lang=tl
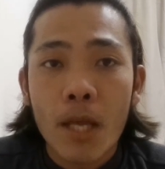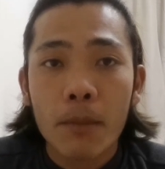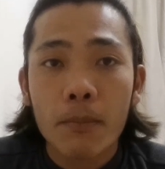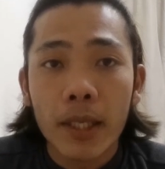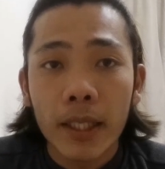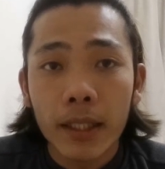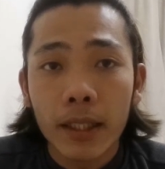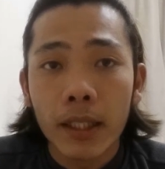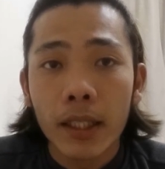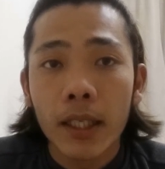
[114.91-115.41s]

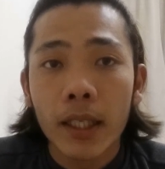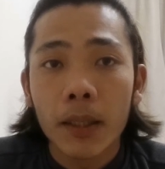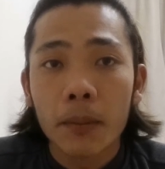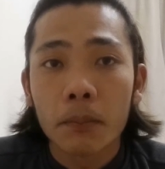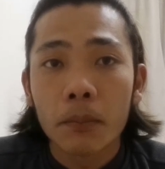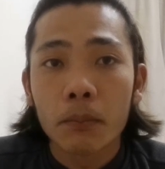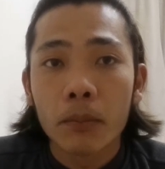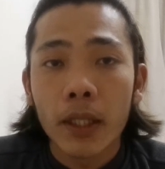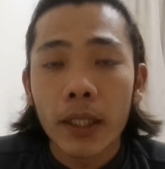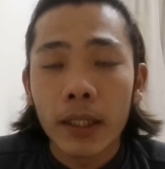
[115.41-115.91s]
makinig ka ng
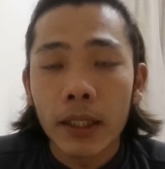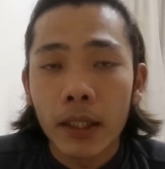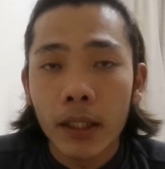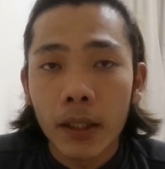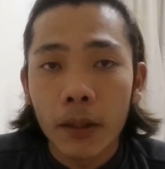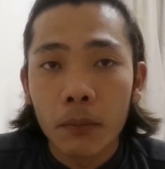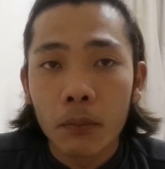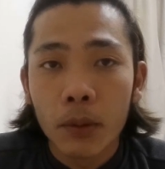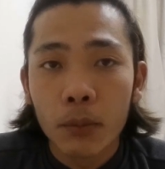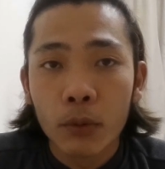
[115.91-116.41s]
makinig
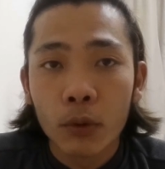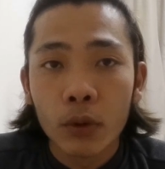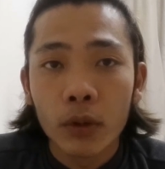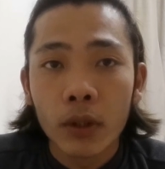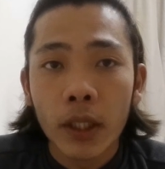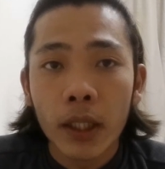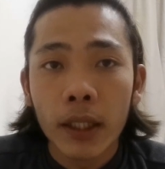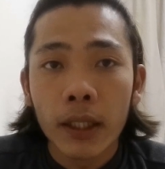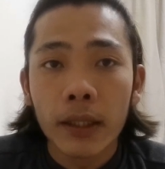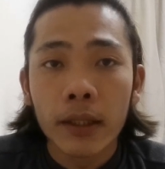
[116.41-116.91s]
kang
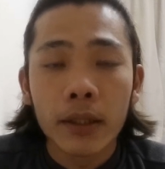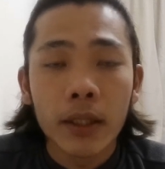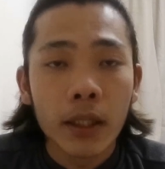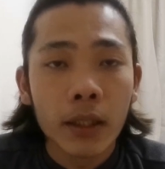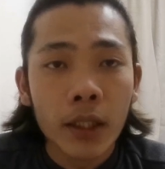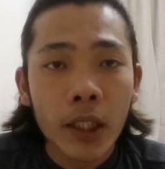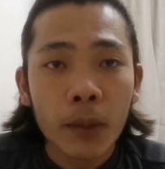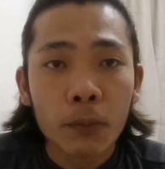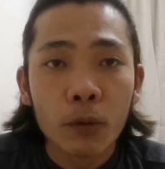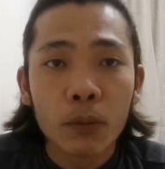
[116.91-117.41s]
mabuti,
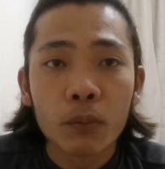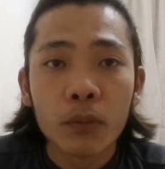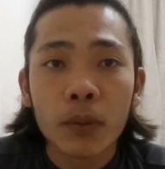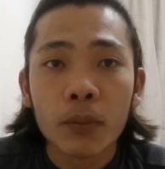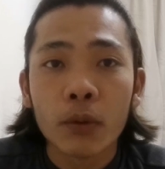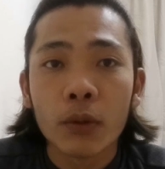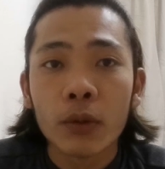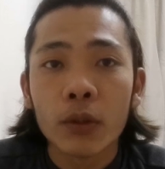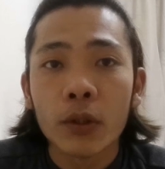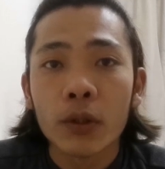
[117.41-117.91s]
intindi mong
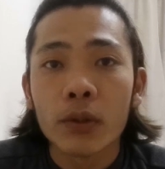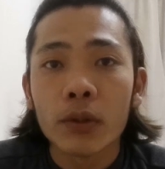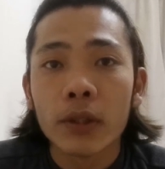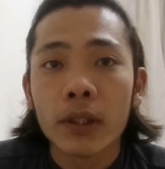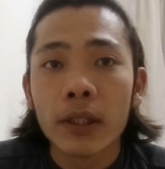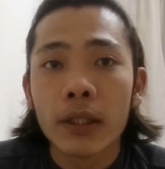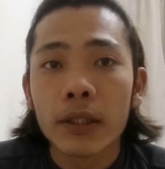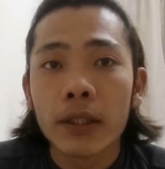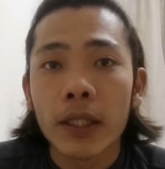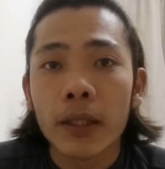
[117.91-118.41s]
mabuti yung
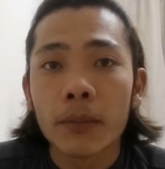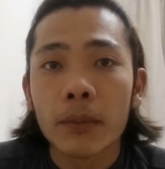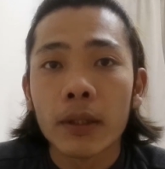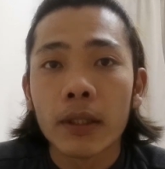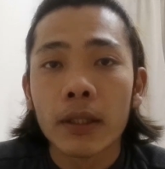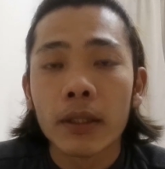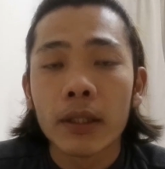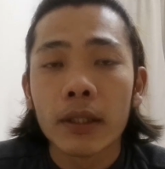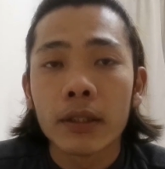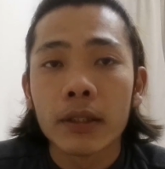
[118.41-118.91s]
sinasabi
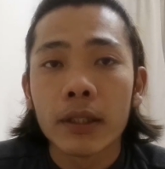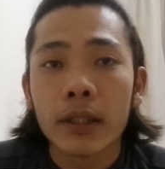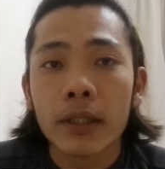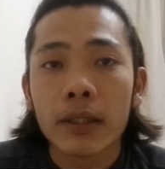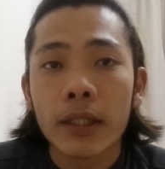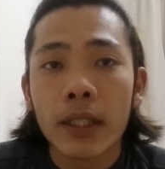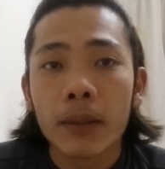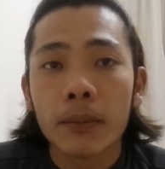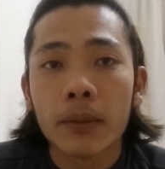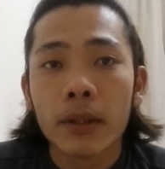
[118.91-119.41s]
ni
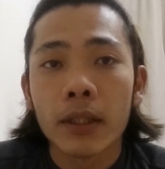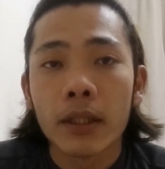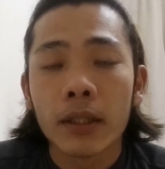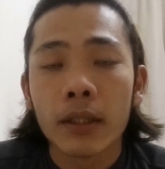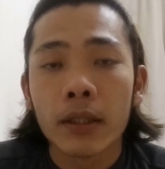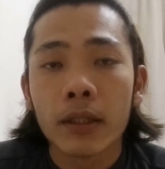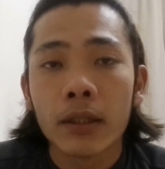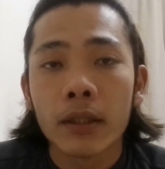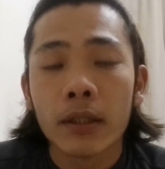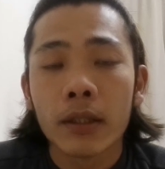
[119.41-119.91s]
sinasabi ng
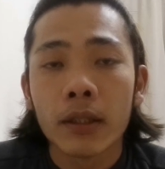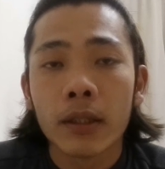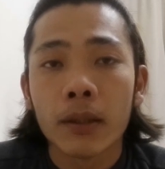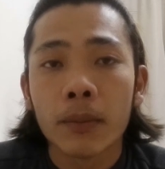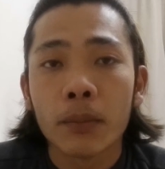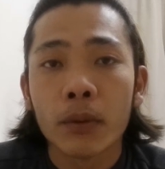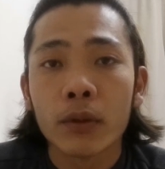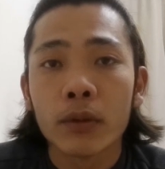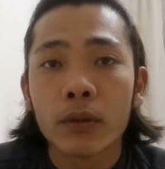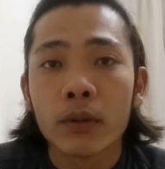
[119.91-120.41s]

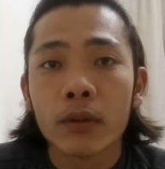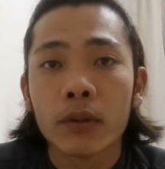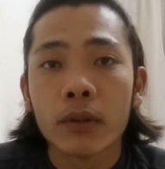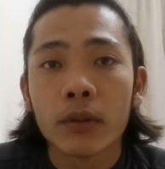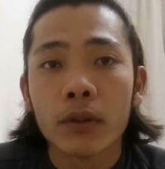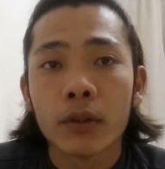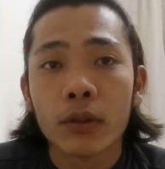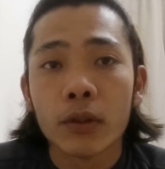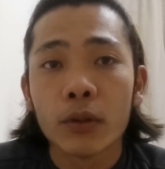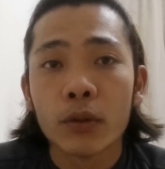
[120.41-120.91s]
Hapon.
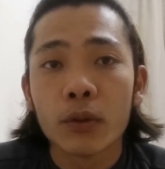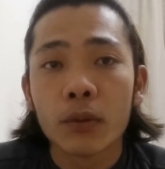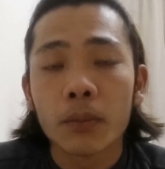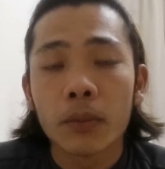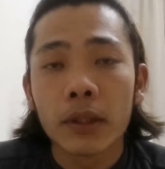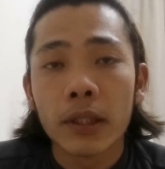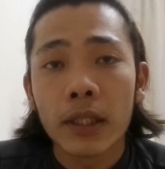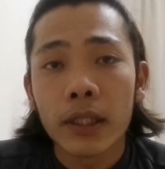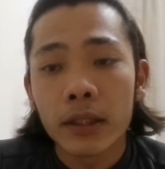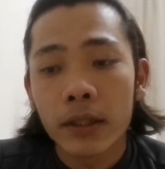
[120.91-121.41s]
Yun yung
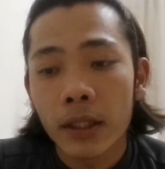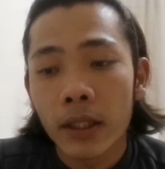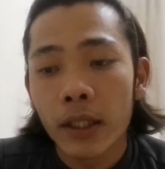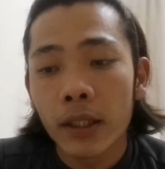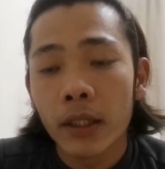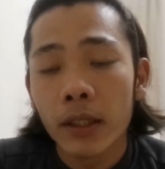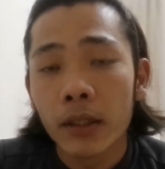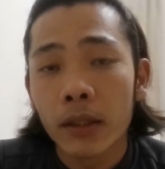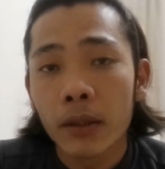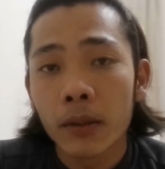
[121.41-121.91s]
madalas na
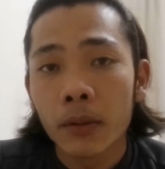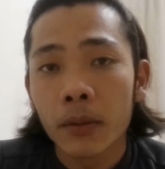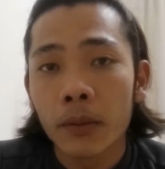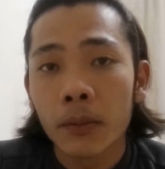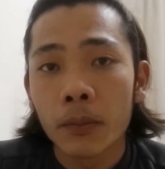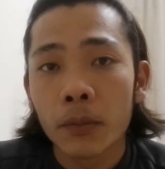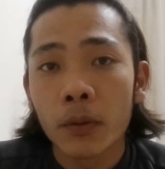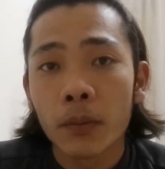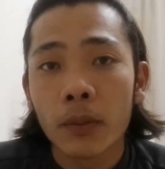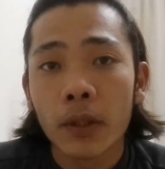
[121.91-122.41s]

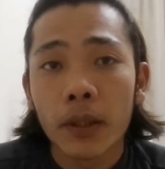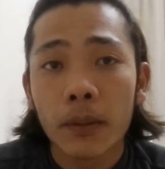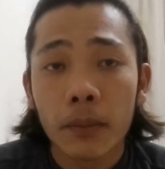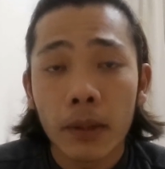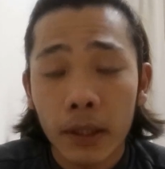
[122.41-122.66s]
nagiging problema